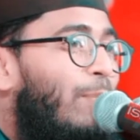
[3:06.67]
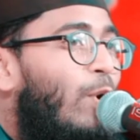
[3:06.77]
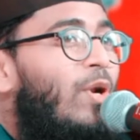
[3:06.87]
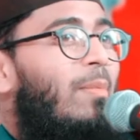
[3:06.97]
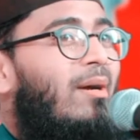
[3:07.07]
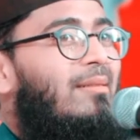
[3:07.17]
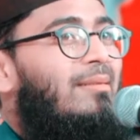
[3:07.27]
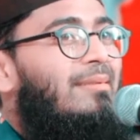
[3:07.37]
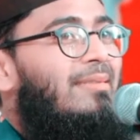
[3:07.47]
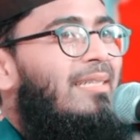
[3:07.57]
বোন আমার
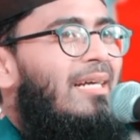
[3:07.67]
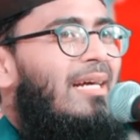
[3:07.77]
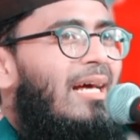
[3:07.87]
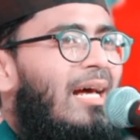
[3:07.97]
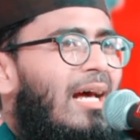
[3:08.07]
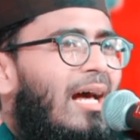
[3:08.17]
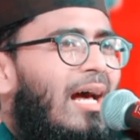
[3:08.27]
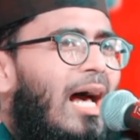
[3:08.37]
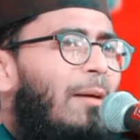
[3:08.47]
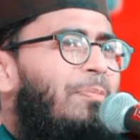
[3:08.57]

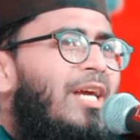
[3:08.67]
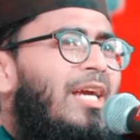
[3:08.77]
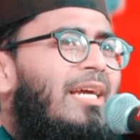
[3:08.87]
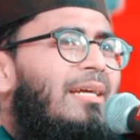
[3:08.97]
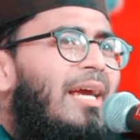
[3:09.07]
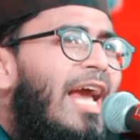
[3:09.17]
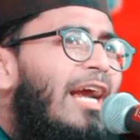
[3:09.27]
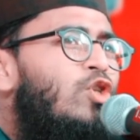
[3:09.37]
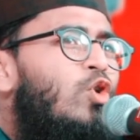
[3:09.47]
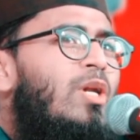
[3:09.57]
আপনি
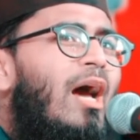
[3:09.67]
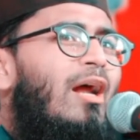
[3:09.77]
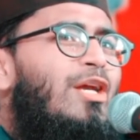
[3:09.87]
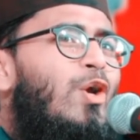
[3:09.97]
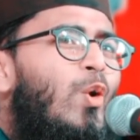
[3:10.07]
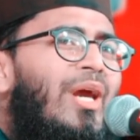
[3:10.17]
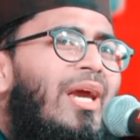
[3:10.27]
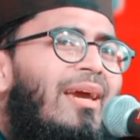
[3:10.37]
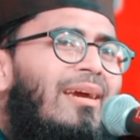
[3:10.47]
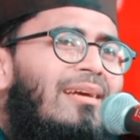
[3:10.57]
একজন নারী
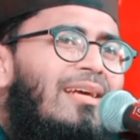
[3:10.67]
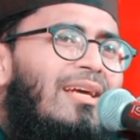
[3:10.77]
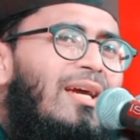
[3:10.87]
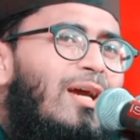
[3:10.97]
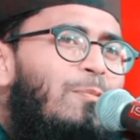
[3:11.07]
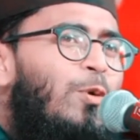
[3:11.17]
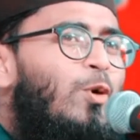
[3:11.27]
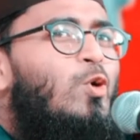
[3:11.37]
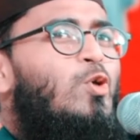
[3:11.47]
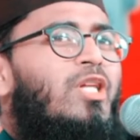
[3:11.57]
হয়ে
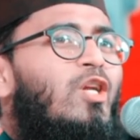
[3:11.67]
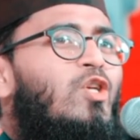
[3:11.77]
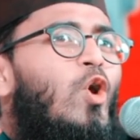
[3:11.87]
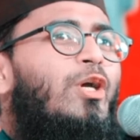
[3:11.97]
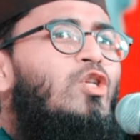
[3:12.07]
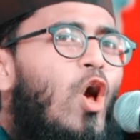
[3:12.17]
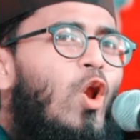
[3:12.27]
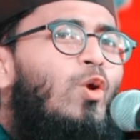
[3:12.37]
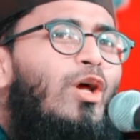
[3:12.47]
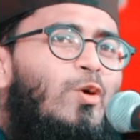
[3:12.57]
পুরুষদের সঙ্গে
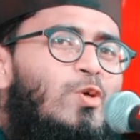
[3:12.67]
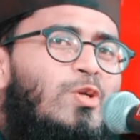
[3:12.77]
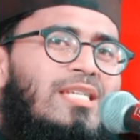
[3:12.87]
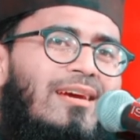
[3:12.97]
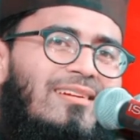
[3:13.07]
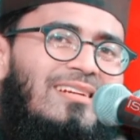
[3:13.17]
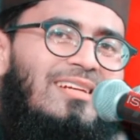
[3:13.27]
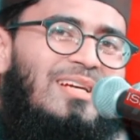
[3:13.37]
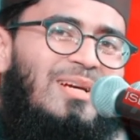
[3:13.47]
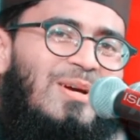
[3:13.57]
ছলনা করছেন
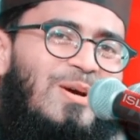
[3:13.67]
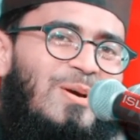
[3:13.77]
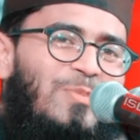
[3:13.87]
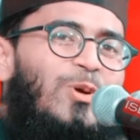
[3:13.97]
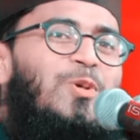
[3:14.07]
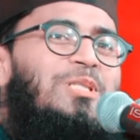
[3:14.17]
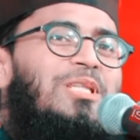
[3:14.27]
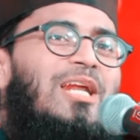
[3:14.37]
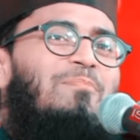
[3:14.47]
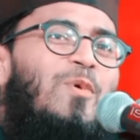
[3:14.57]

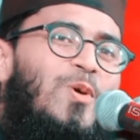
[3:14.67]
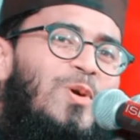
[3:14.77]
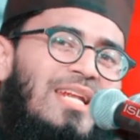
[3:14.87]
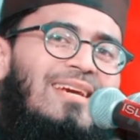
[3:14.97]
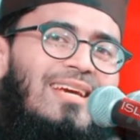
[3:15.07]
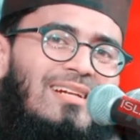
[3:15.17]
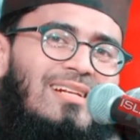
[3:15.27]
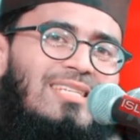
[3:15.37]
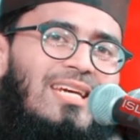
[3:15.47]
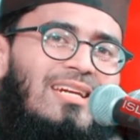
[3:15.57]
পুরুষদের মন নিয়ে
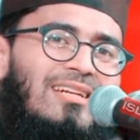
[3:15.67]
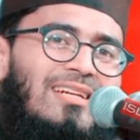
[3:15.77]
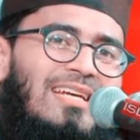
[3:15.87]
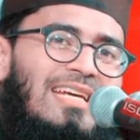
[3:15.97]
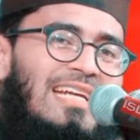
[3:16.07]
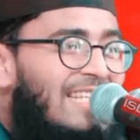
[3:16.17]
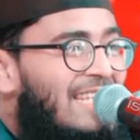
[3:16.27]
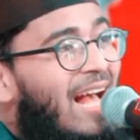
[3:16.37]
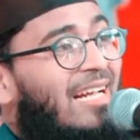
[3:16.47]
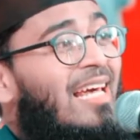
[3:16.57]
খেলছেন
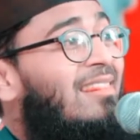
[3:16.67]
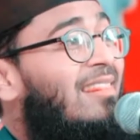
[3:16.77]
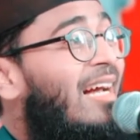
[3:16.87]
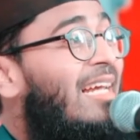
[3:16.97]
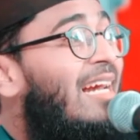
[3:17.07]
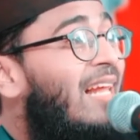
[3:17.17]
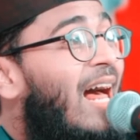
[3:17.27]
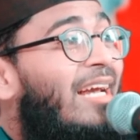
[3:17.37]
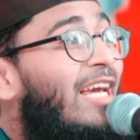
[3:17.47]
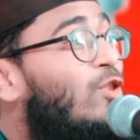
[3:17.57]
যাকে তাকে
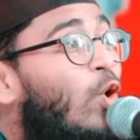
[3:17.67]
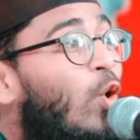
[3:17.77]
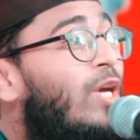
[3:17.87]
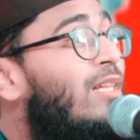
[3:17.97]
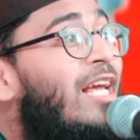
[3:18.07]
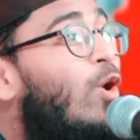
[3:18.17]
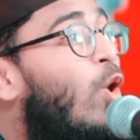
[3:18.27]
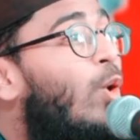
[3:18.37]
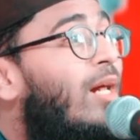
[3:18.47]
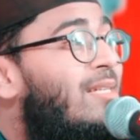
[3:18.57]
নাকে দড়ি দিয়ে
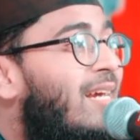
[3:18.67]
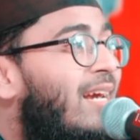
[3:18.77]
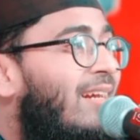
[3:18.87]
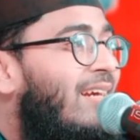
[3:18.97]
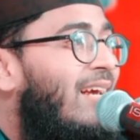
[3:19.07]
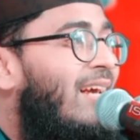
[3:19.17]
ঘুরাচ্ছেন